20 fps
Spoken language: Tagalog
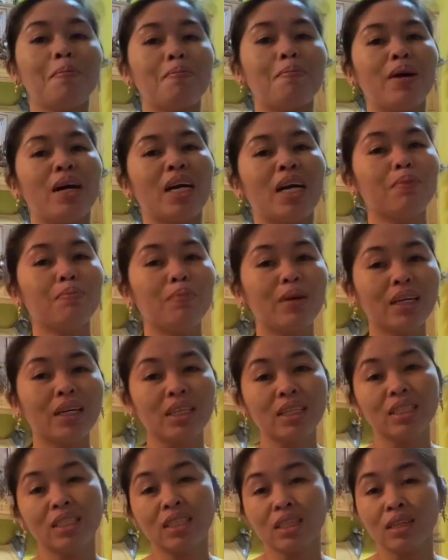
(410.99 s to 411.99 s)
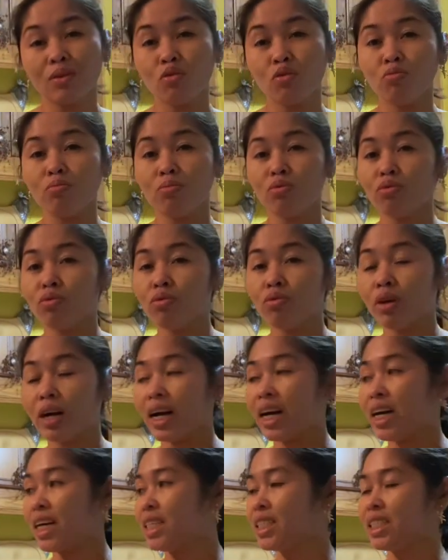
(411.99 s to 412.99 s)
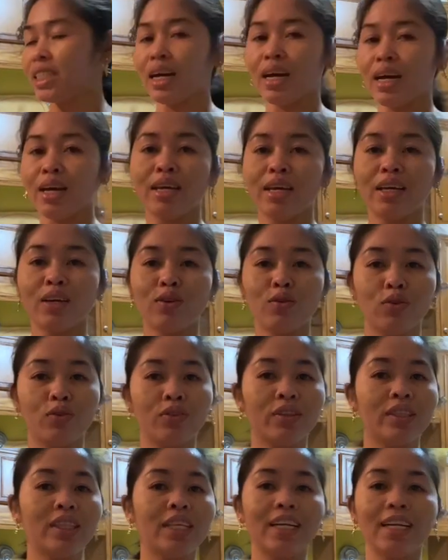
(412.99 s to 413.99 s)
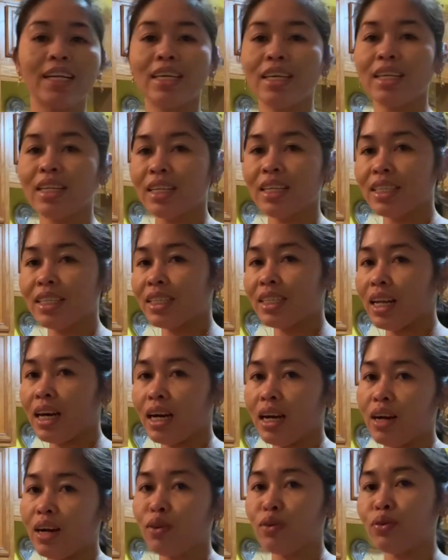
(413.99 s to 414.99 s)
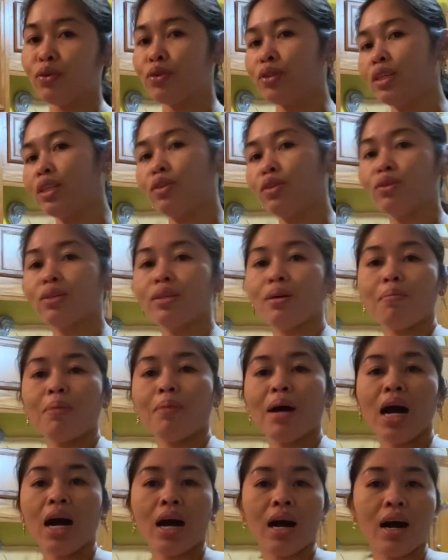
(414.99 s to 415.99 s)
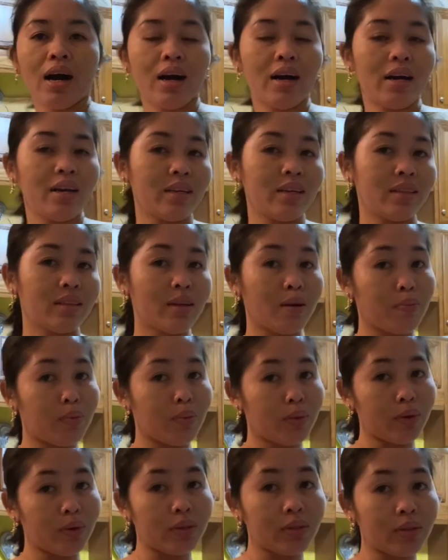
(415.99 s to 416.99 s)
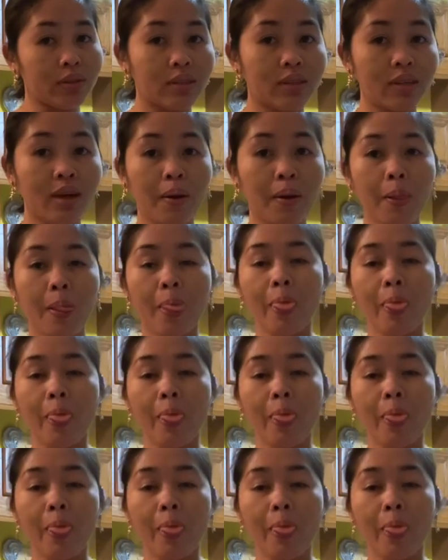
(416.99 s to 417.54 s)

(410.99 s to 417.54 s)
Para pagising ko bukas ay konting linis lang ako dito sa bahay. Tapos,